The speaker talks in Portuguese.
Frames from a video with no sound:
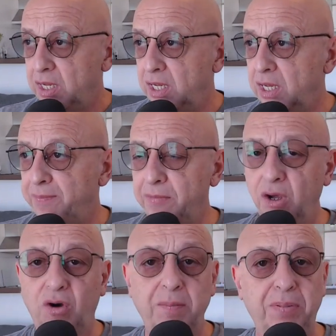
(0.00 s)
E
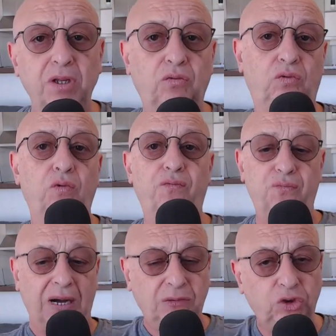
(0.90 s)
eu repito, o
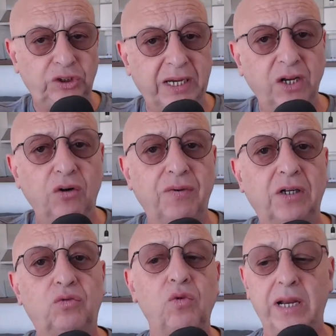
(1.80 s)
fato de ter
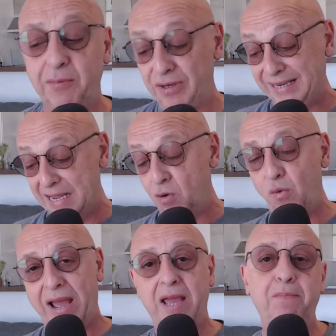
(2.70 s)
renovado com o Grêmio
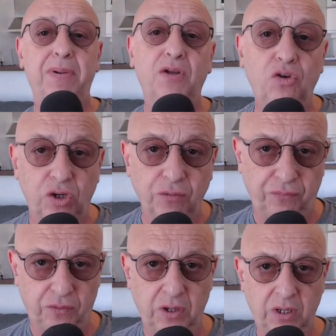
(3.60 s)
não é
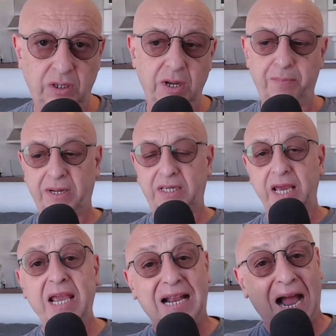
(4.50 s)
impeditivo né, para que,
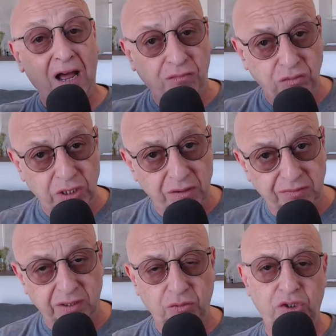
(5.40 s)
em caso de ele
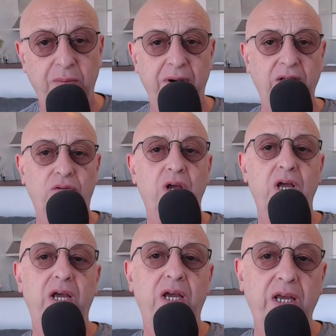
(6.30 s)
sendo chamado,
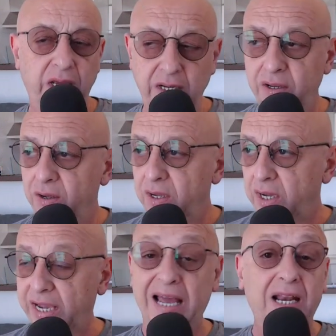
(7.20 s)
ele
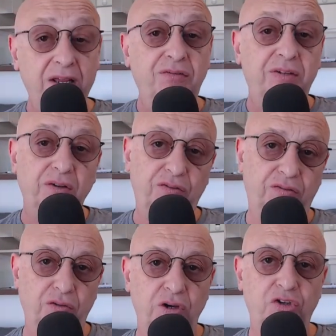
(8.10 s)
realize esse
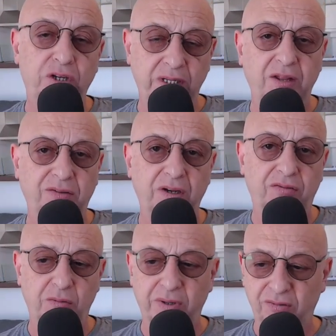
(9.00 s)
sonho de treinar a
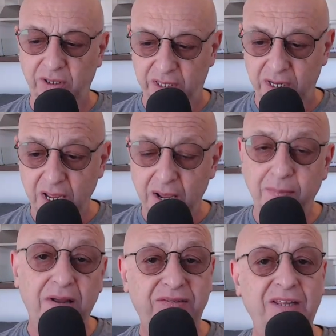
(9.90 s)
seleção brasileira.
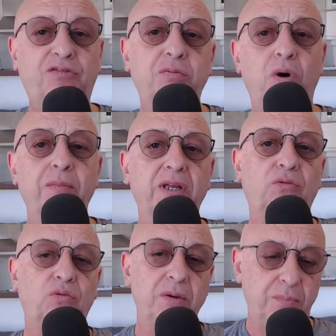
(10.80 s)
Mas nesse
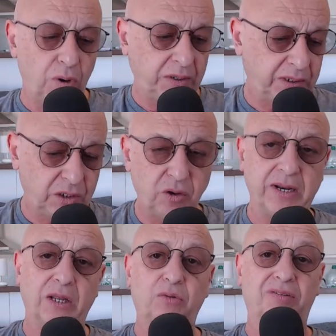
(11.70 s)
momento, o que importa é que o
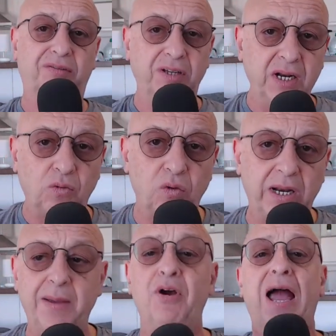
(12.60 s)
Renato assina com o
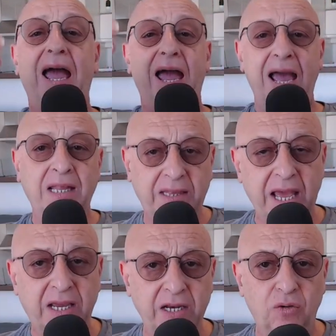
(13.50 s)
Grêmio, é
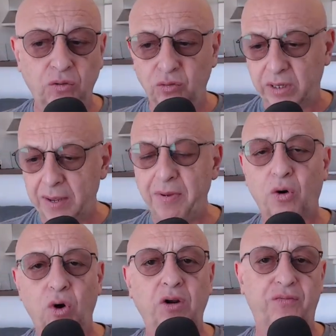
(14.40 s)
técnico do Grêmio,
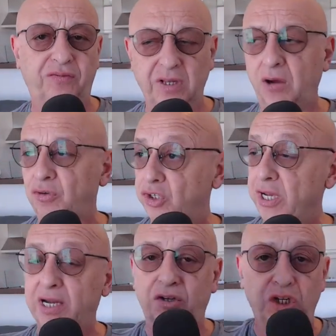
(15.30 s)
agora é oficial,
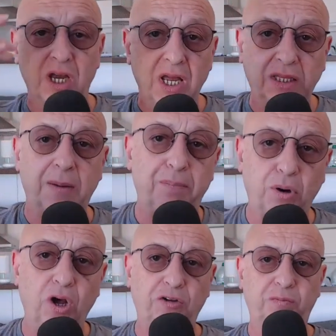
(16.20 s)
chega de tá
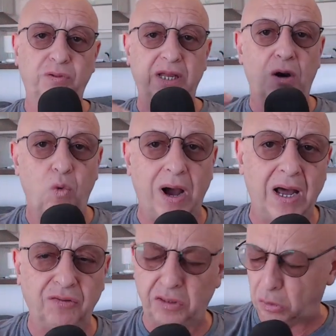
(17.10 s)
próximo, tá
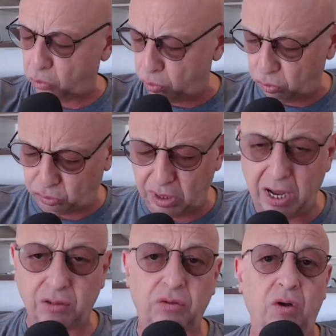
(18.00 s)
quase, tá tudo
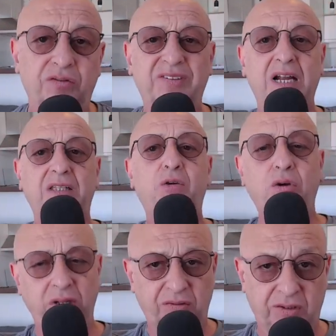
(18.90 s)
certo. Não, certo é
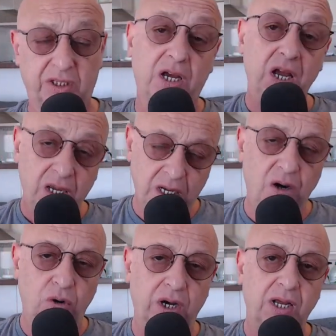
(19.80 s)
quando assina. E
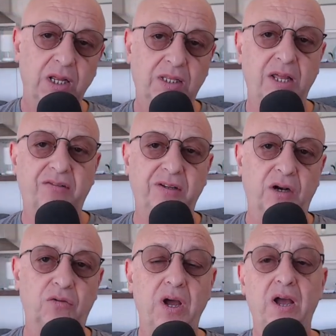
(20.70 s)
agora tá
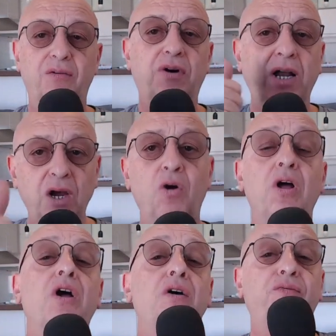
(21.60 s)
certo. Valeu.
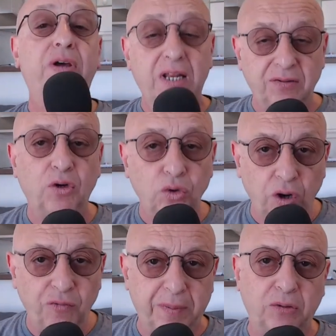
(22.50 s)
Feliz ano
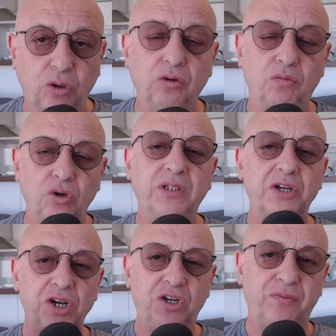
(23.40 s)
novo para todo mundo e a
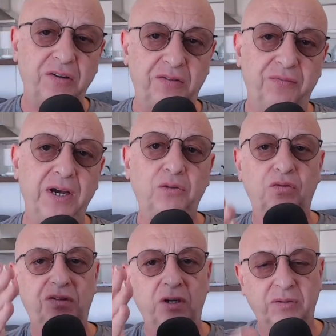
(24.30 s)
gente vai se vendo.
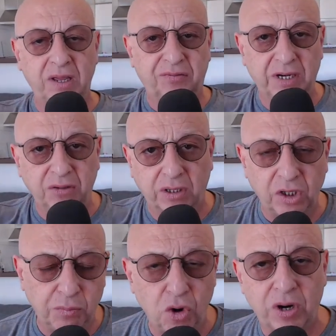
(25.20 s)
Se não está inscrito aqui
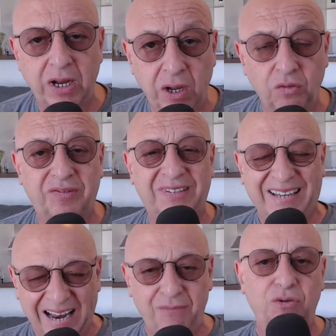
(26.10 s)
no meu canal, te
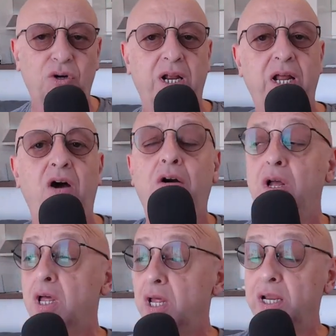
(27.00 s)
inscreve no canal,
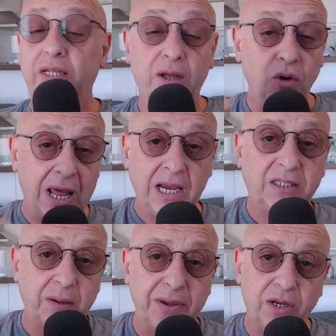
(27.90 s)
né? Dá um like
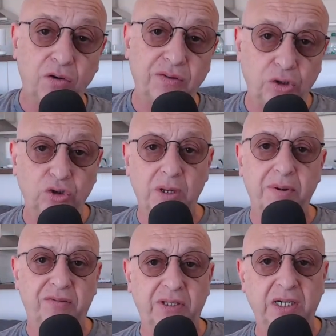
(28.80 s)
também que nos ajuda
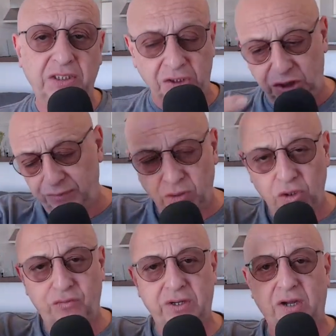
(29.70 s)
bastante, ativa
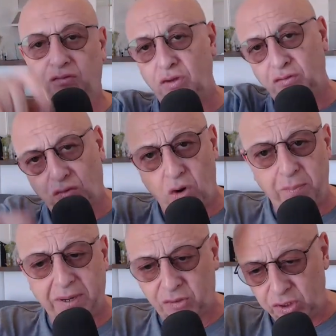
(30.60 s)
notificações,
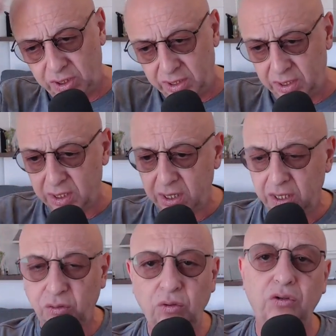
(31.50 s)
compartilha.
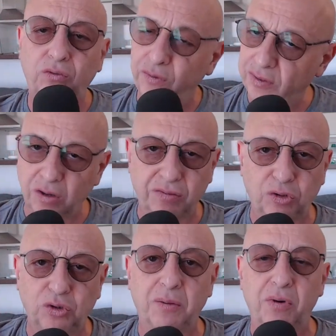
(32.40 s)
Tudo que tu fizer nos
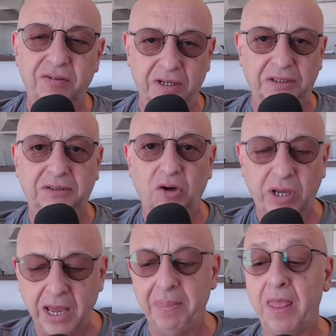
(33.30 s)
ajuda bastante, tá
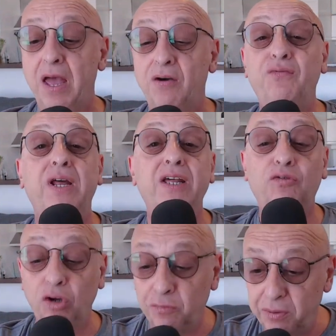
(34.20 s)
ok? Feliz
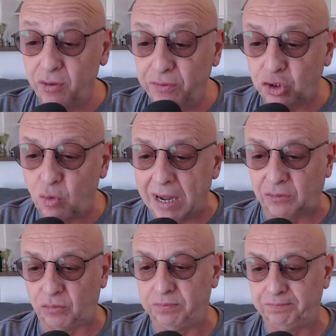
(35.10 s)
2024.